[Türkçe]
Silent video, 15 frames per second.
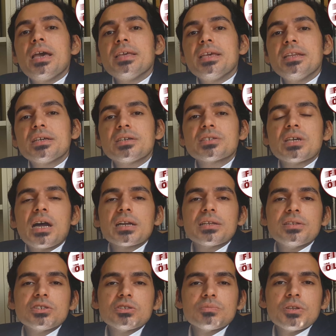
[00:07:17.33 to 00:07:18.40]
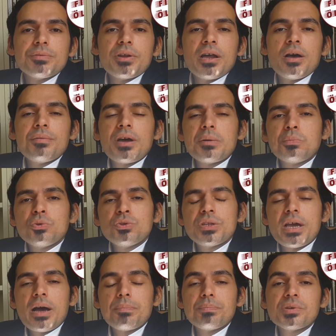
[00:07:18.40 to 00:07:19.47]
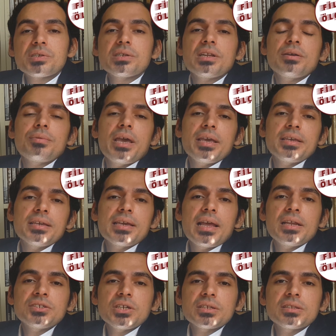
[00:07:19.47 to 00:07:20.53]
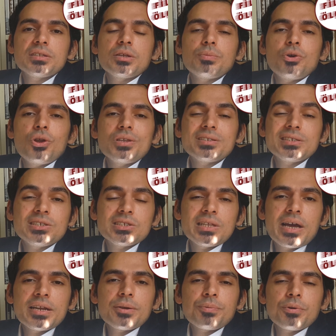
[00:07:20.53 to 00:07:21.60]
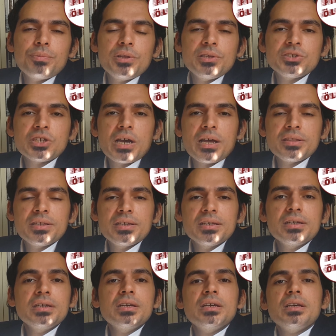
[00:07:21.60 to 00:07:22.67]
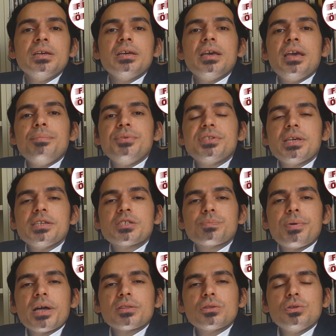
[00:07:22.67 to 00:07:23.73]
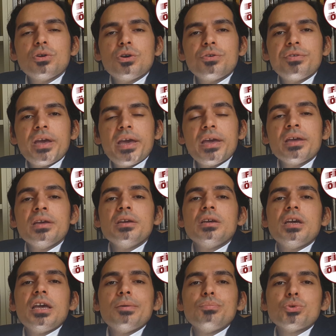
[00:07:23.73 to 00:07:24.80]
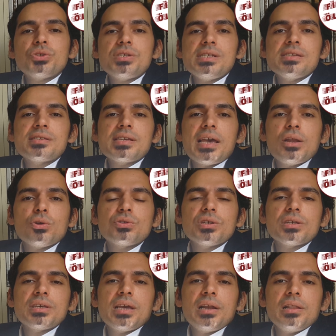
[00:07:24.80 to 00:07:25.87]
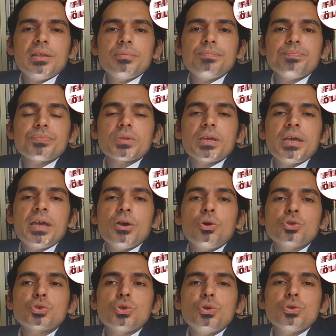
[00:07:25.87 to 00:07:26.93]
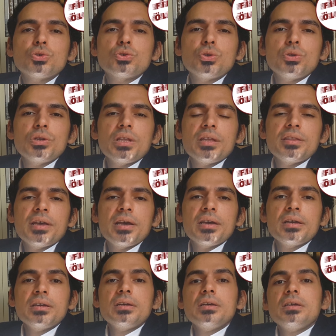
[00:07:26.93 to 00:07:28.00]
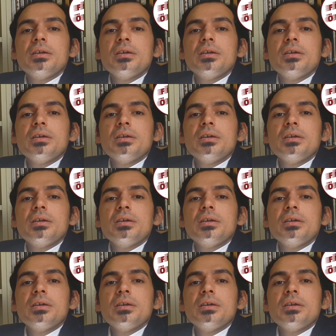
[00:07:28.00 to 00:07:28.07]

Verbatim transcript: e, yeni kız arkadaşımla beraber bunu da yapmasıyla belki gelecekte de böylesi işler yapabileceğini e, bize ispatlıyor ve e, bu sinsi erotik gerilim e, özgürlükçülüğüyle de